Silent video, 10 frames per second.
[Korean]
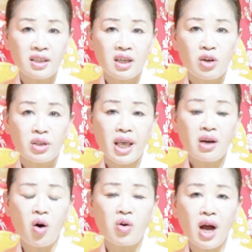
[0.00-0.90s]
네.
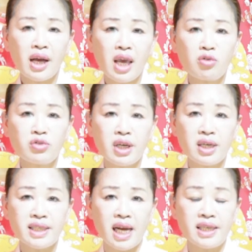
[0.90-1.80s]
내 건강의
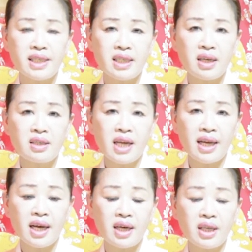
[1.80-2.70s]
운세를 잘 챙기는
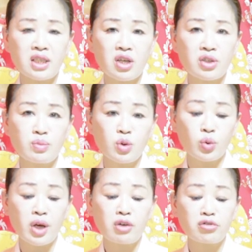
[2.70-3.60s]
한 해가 되셨으면
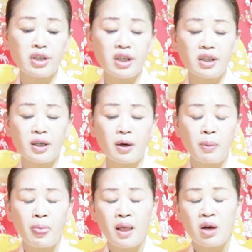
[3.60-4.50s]

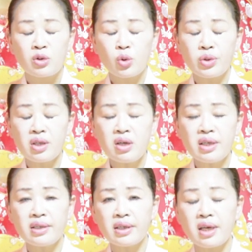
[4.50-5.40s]
좋겠고요. 소띠를
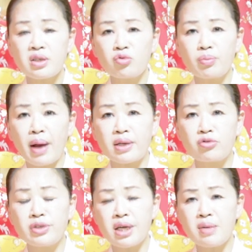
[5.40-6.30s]
이렇게 해서
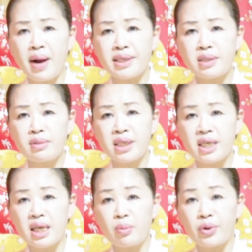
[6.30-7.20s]
운세를 말씀을
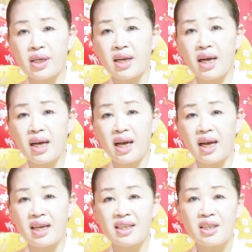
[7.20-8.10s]
드리다
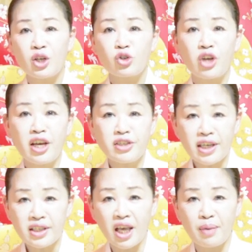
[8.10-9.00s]
보니까
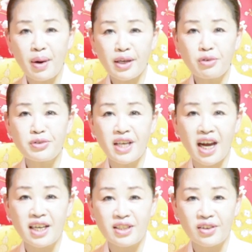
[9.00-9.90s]
굉장히 대박의
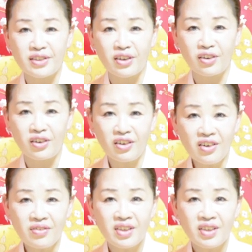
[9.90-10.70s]
운세가 있어서